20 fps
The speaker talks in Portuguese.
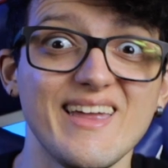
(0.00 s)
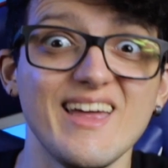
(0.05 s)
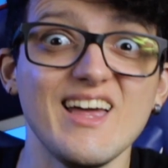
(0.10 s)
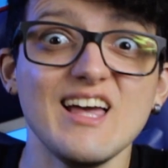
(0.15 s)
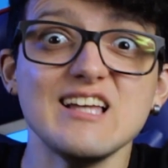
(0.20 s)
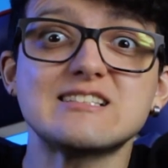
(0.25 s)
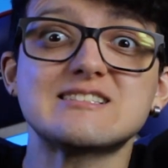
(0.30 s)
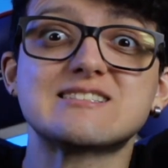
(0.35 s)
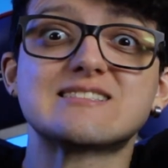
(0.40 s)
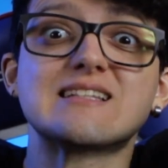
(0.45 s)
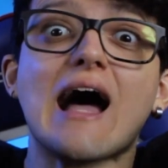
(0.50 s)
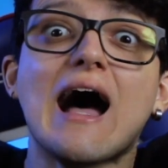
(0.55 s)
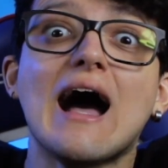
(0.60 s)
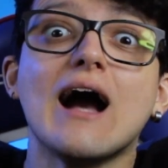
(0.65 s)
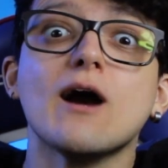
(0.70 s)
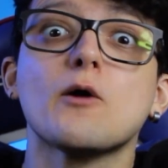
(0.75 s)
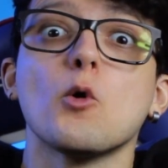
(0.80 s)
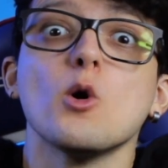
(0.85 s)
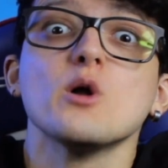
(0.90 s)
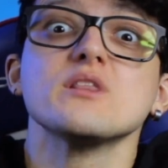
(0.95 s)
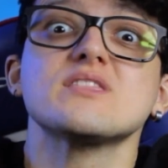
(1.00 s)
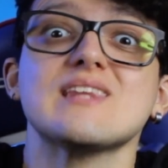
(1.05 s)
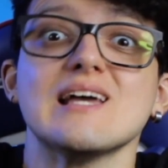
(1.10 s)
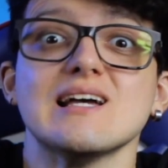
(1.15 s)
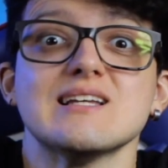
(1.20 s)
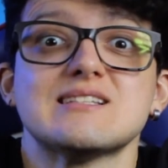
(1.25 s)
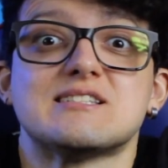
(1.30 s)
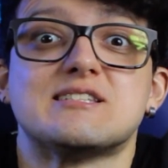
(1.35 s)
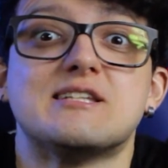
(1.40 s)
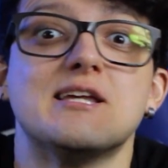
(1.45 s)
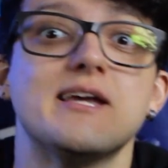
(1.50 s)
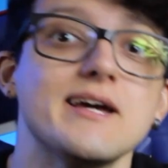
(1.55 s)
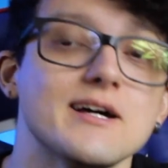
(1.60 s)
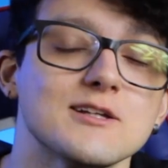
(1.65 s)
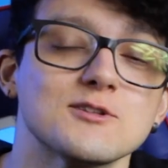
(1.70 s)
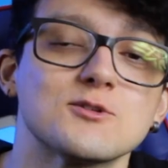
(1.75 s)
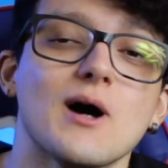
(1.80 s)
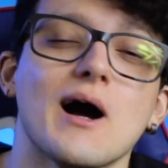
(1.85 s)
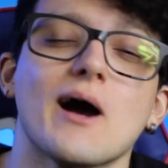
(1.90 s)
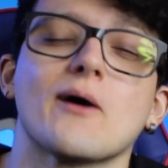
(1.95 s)
está
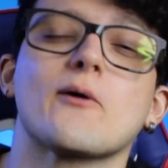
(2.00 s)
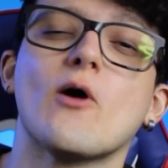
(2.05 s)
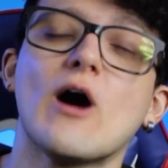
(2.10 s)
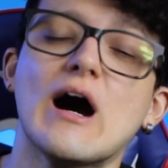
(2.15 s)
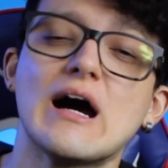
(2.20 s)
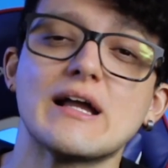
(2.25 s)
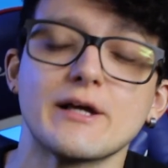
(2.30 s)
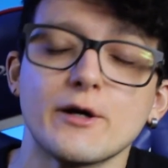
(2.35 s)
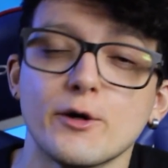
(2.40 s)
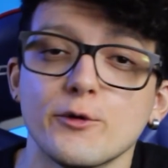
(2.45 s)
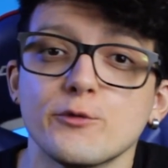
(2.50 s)
acontecendo? Agora é